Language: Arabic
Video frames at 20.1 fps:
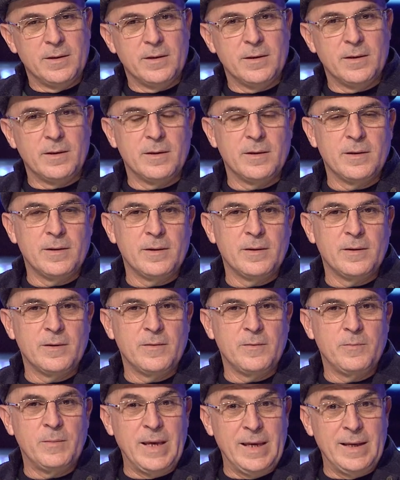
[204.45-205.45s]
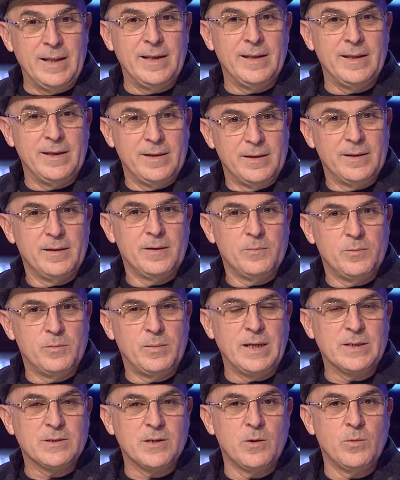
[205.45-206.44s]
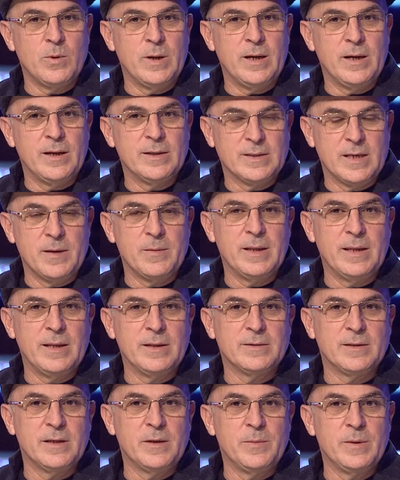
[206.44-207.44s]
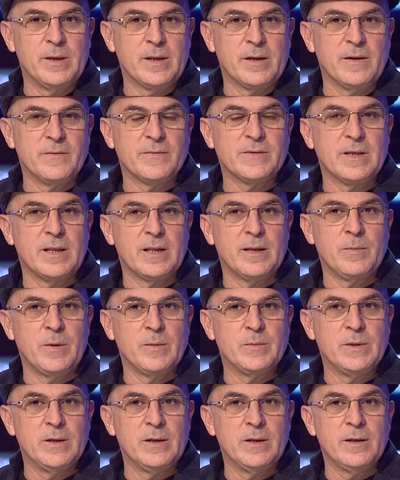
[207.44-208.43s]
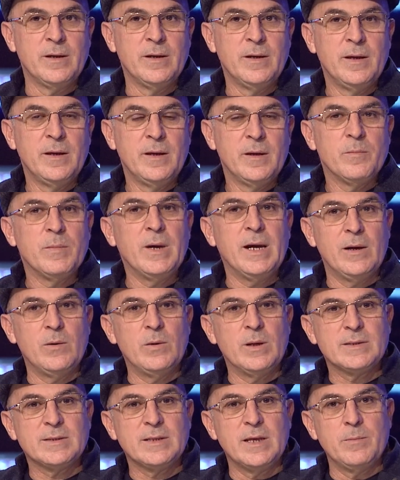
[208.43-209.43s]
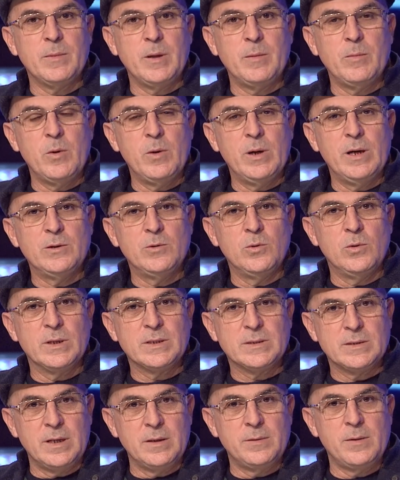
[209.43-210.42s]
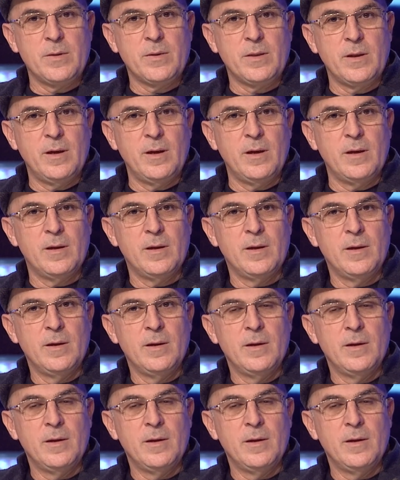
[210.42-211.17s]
آه، مائلي بعجل واحد كمان للتعبير نفس المبدا بحاول استعمل مواد واستحدثها